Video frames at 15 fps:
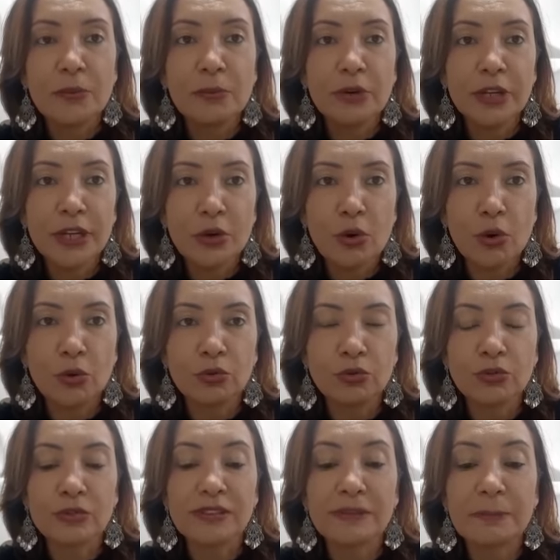por
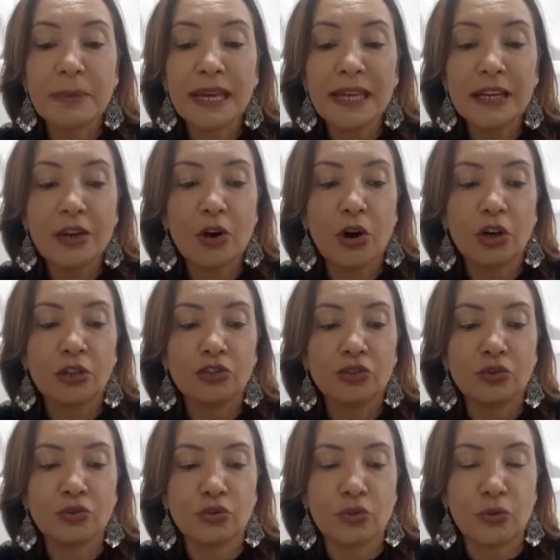encontros
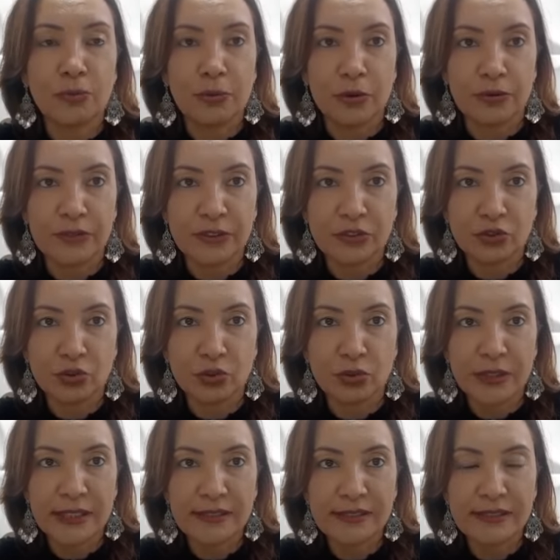periódicos com
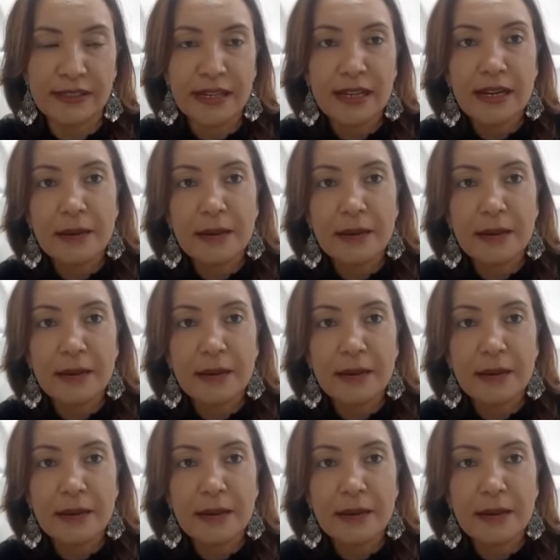professores